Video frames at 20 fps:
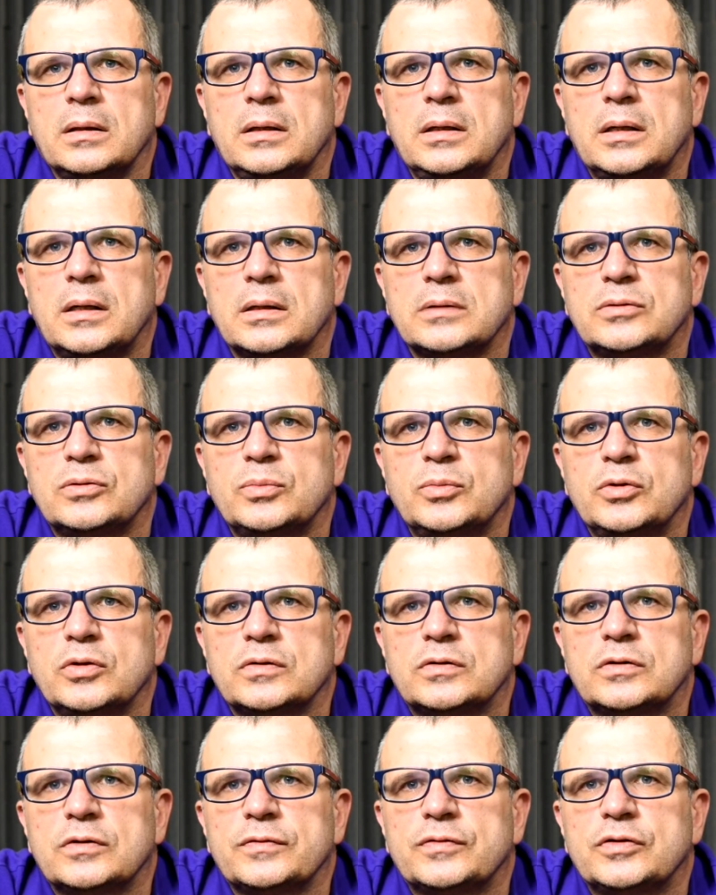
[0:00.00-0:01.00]
I
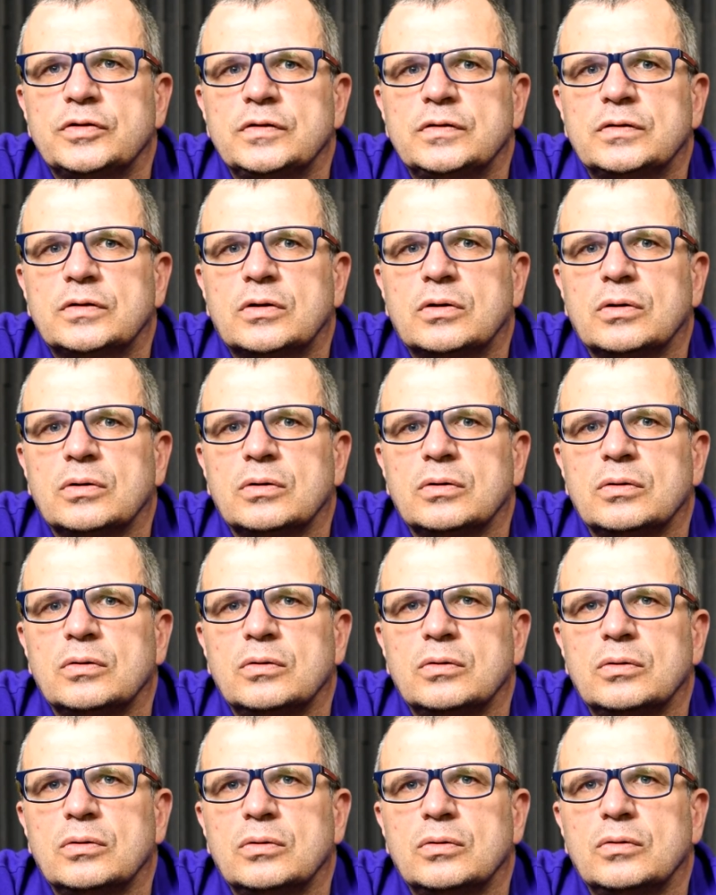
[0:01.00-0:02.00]
reasumując to
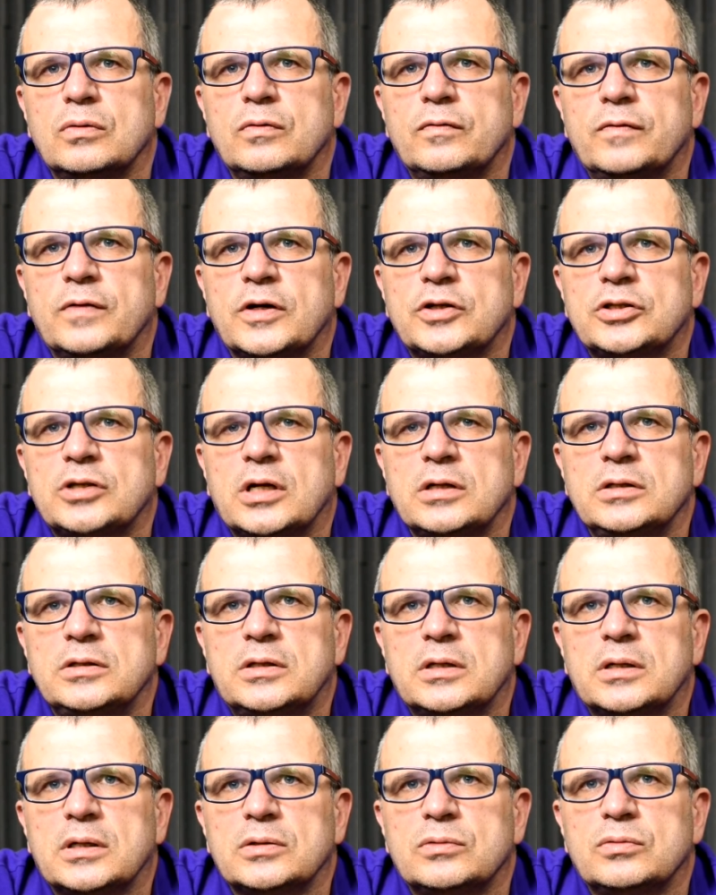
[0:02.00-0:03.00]
wszystko, uważna
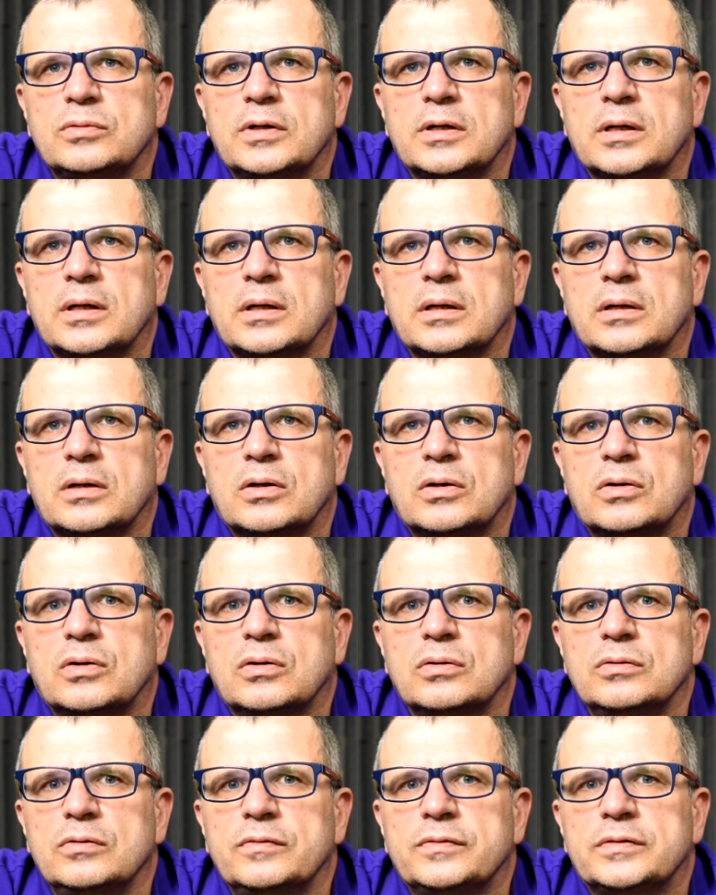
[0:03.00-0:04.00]
literatura
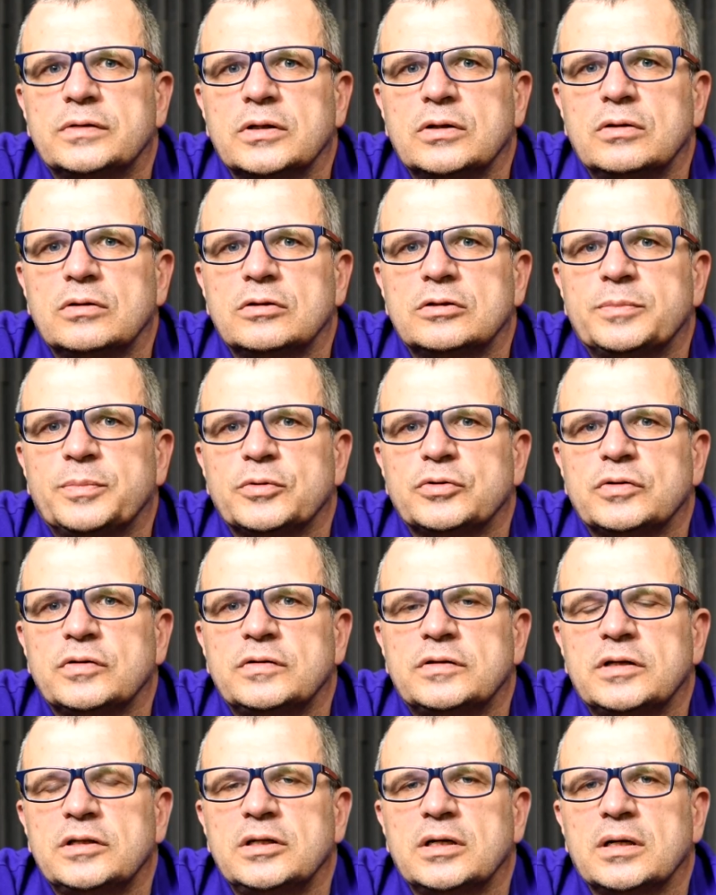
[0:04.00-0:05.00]
kodów z tego
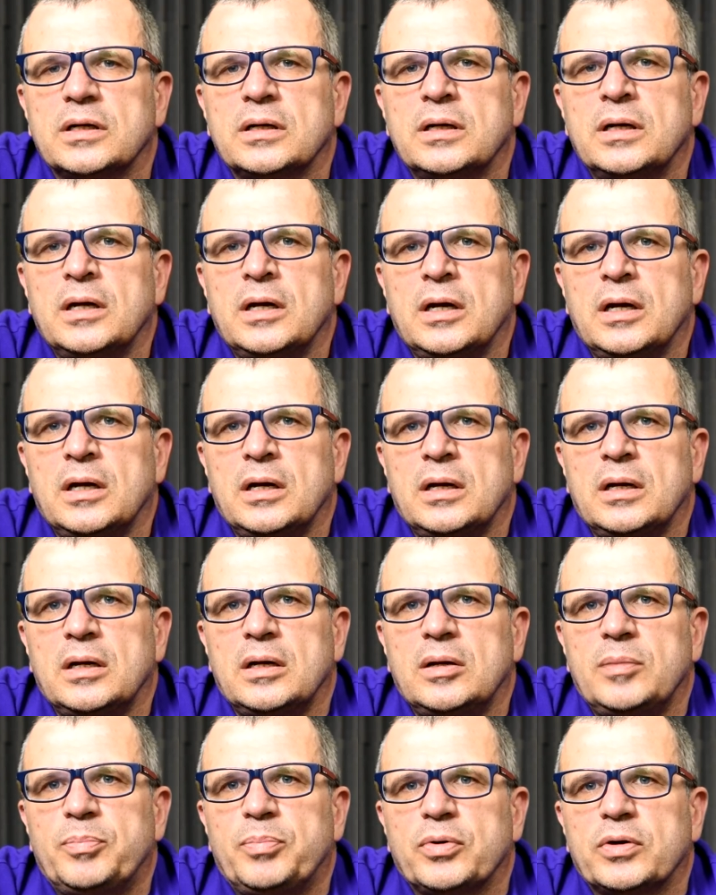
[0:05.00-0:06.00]
rozporządzenia
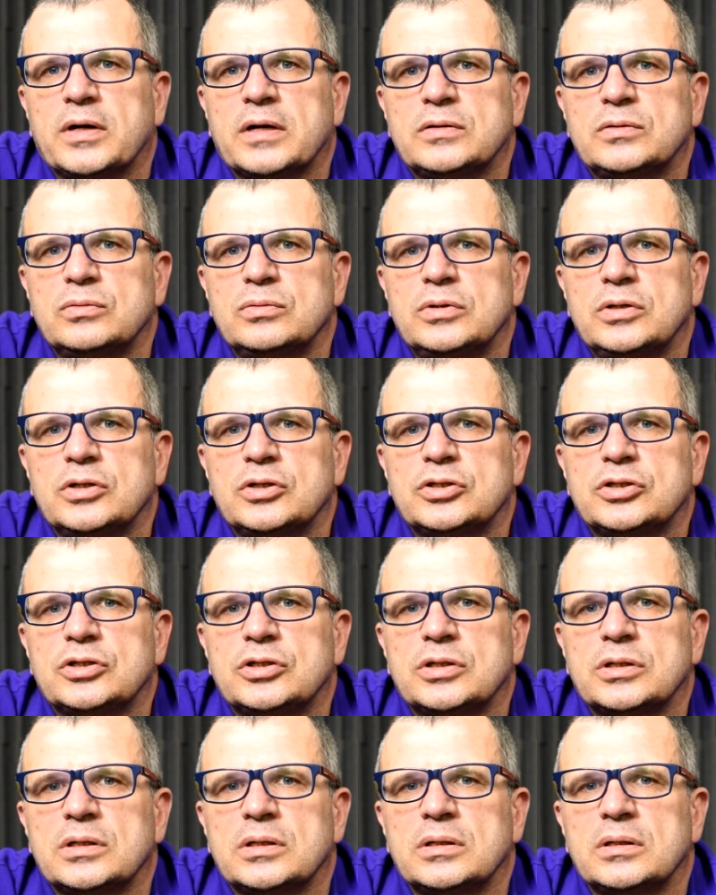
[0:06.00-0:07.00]
y, pokazuje,
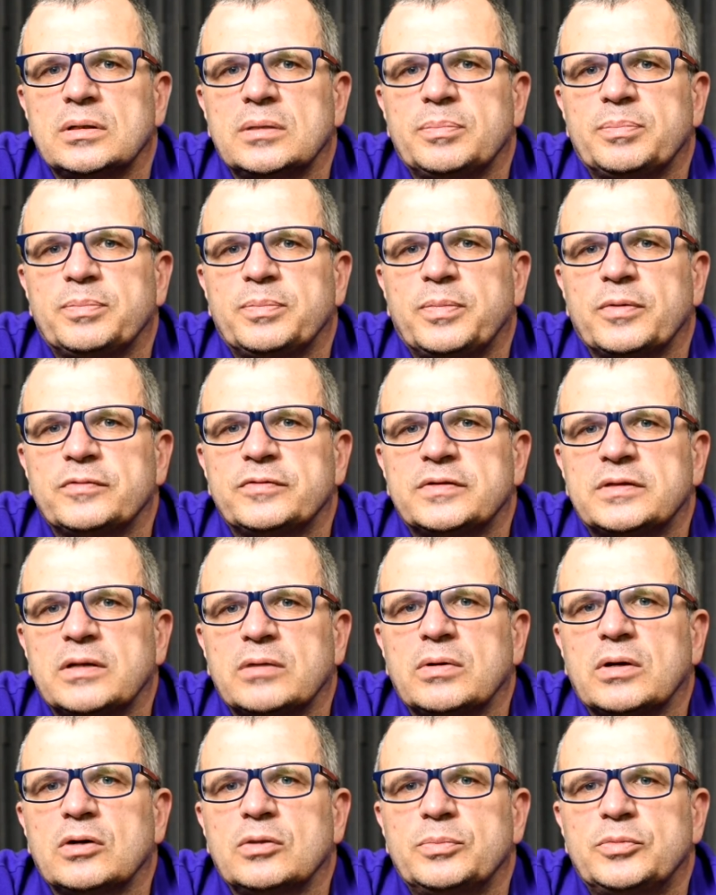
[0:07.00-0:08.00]
że
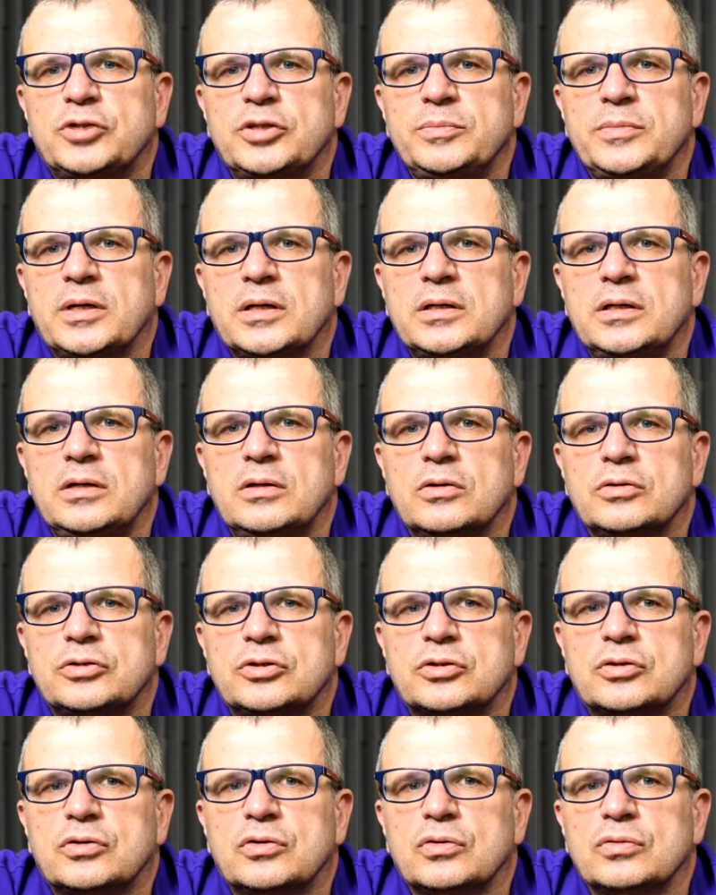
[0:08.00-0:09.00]
powstała olbrzymia
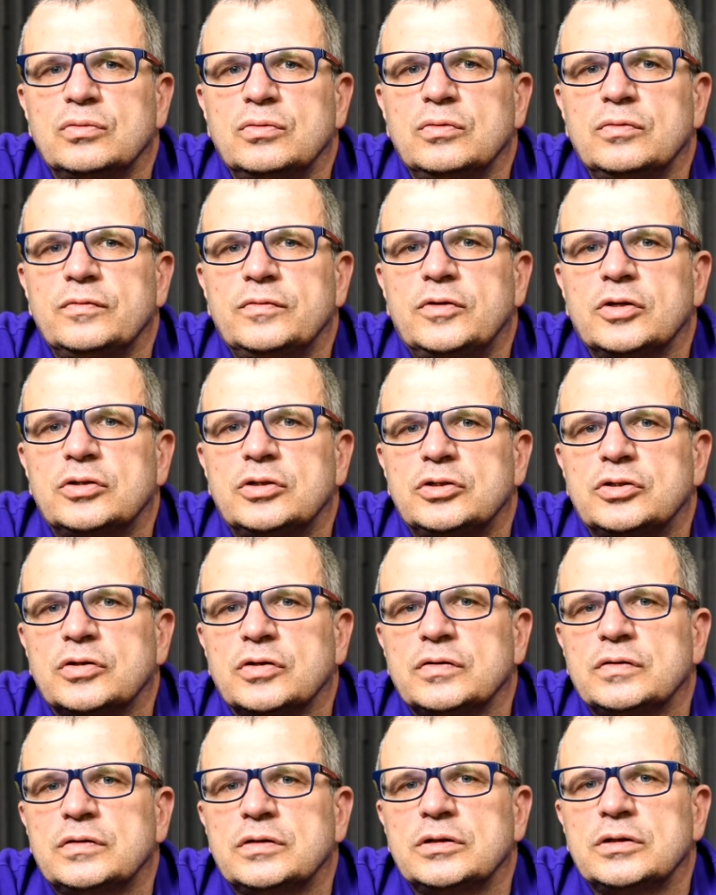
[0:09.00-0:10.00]
ilość kodów
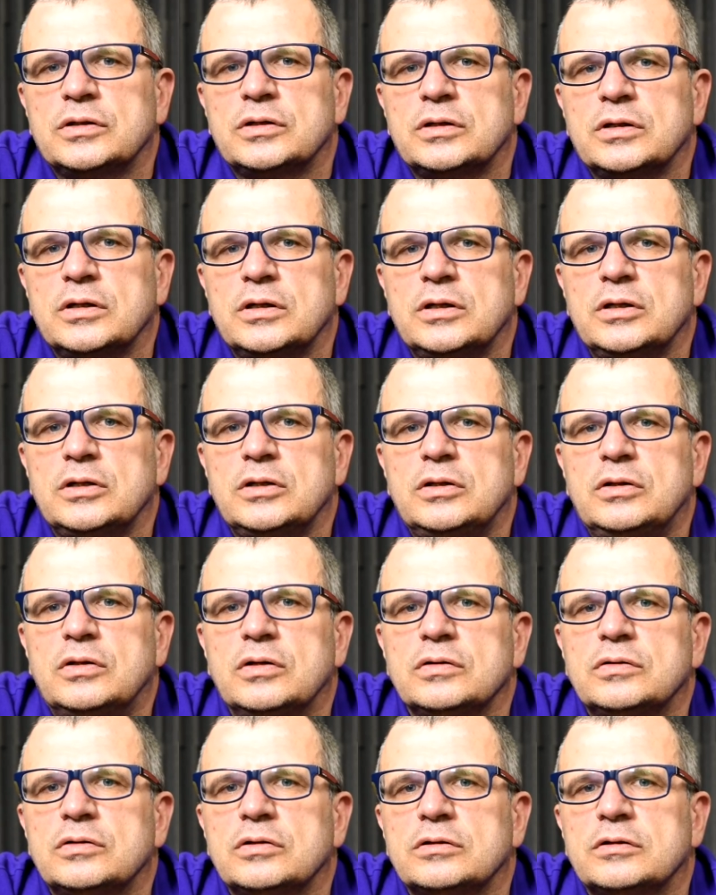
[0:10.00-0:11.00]
dotyczących y,
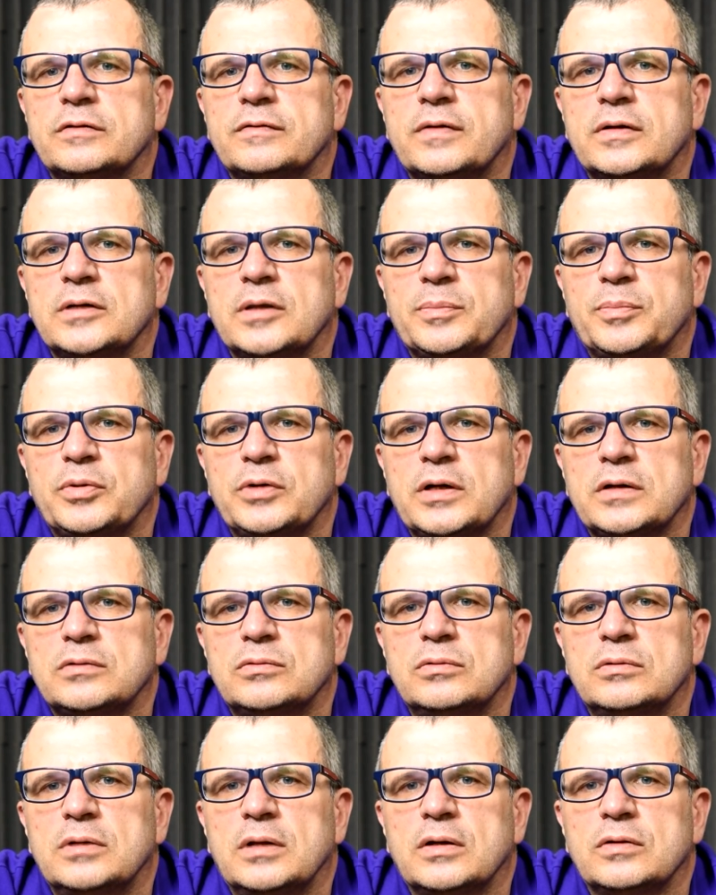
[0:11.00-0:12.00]
dostosowania
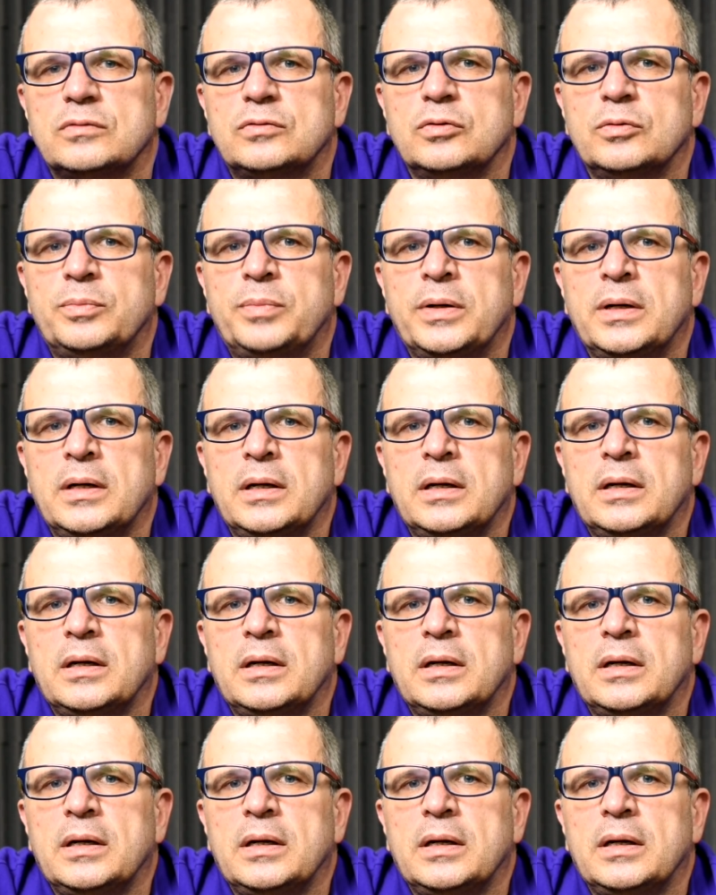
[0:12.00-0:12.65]
pojazdu dla osób